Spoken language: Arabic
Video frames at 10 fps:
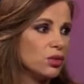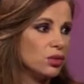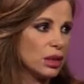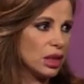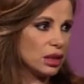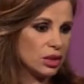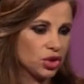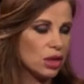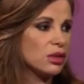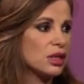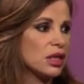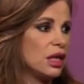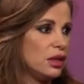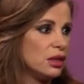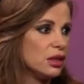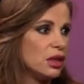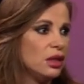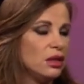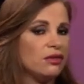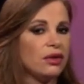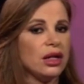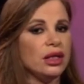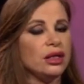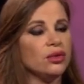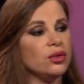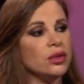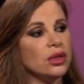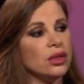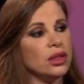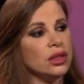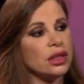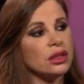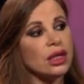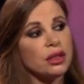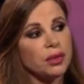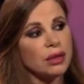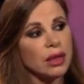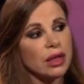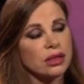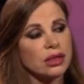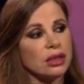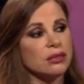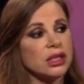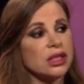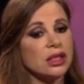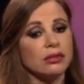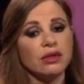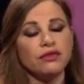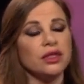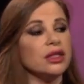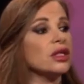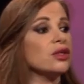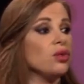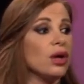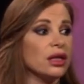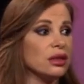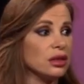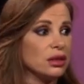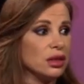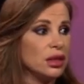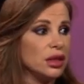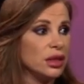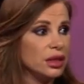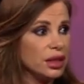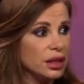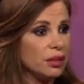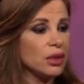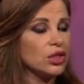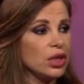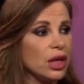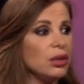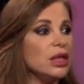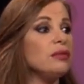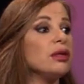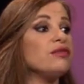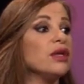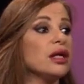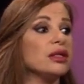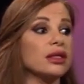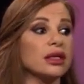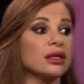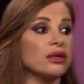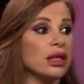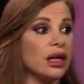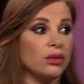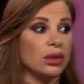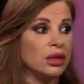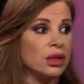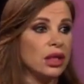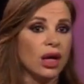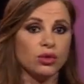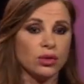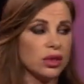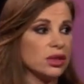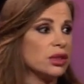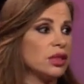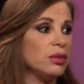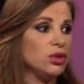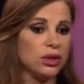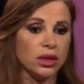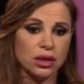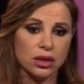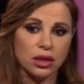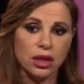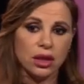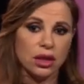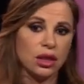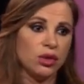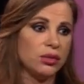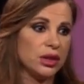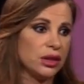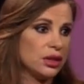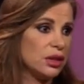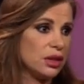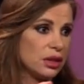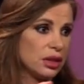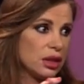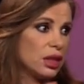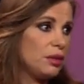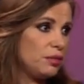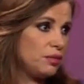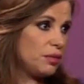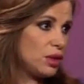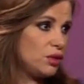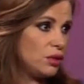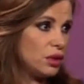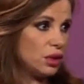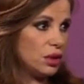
يكون هذا الشخص تعيس فعليه انه يختار خاصه الميزان ما في يخنقوا حدا لان هن ابراج الهوائيه ما في حدا يخنق الهواء او تحصريه بده لو من سرداب بده